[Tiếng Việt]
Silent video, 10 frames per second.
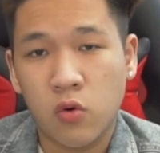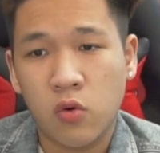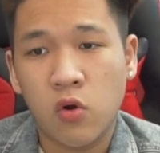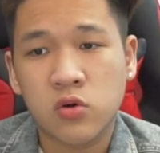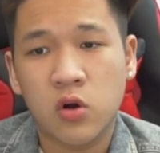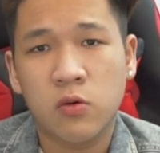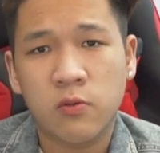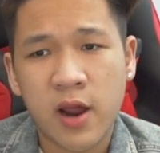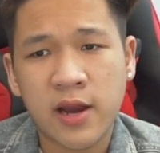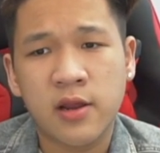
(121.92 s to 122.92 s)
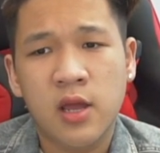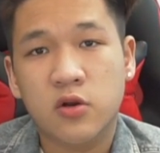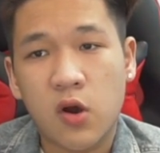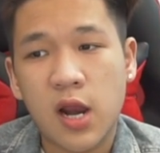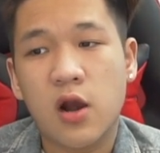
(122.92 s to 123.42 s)
đồ local brand
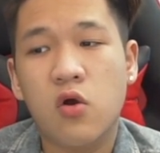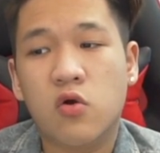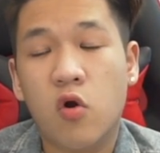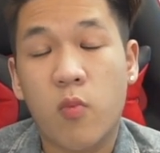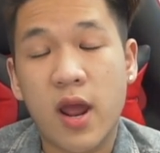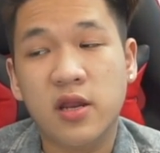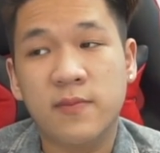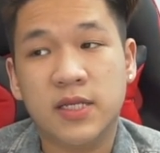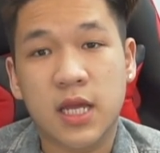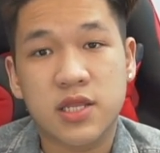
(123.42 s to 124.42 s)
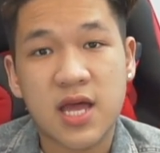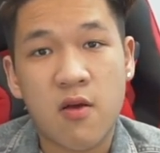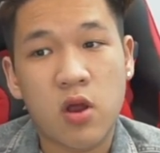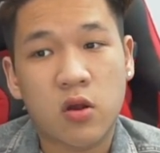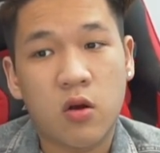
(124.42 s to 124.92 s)
nói là local brand nhưng mà tại
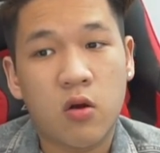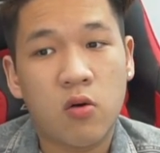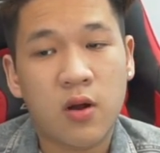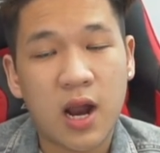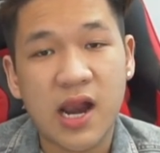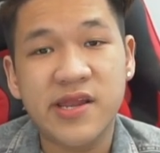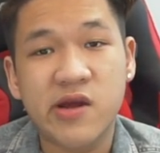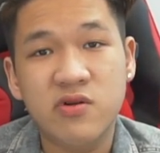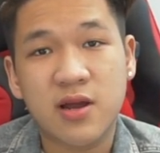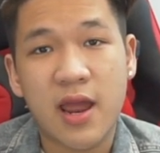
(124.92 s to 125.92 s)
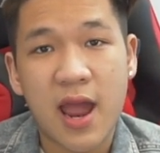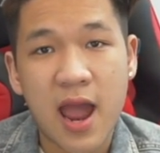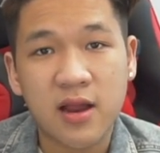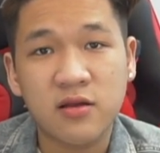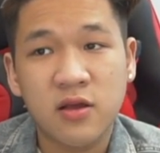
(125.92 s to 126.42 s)
sao lại có khá là nhiều những cái
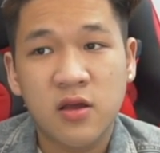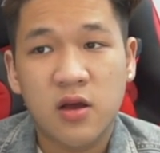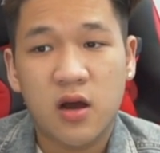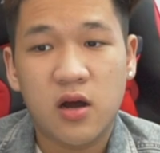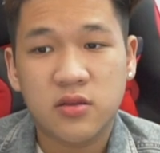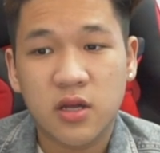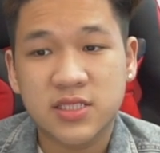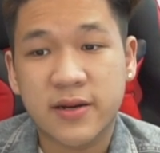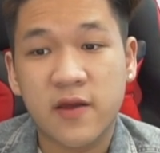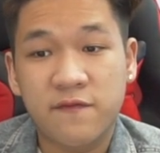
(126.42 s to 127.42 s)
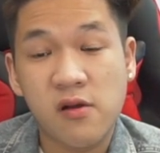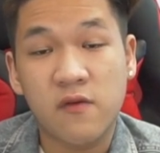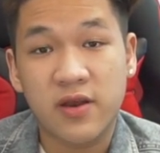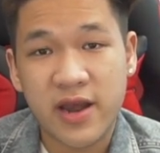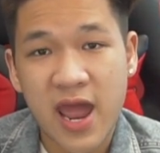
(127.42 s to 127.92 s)
hãng uh, thời trang địa phương
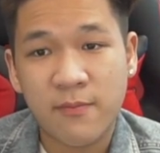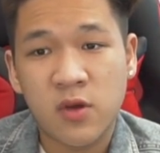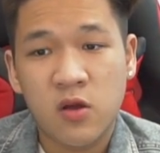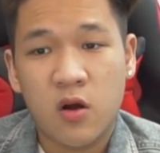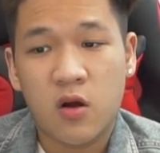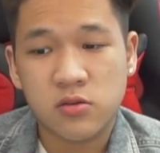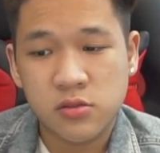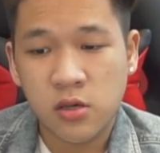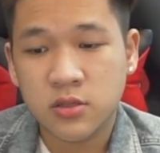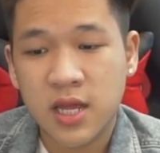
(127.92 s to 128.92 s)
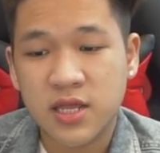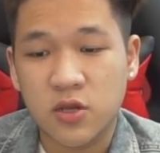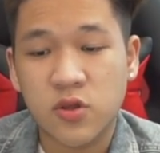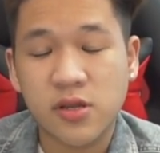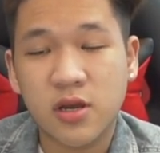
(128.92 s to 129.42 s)
ở Việt Nam họ thường ra
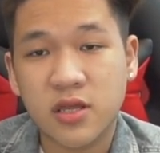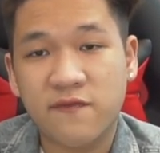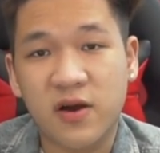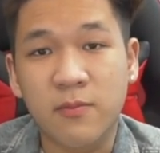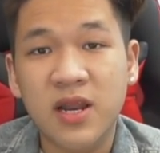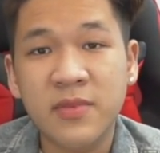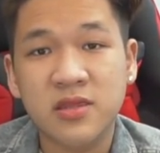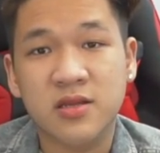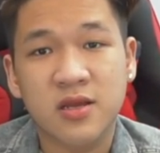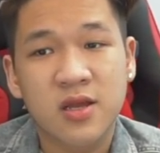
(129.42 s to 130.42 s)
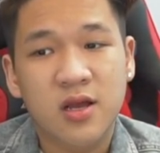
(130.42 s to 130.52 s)
sản xuất những cái sản phẩm limited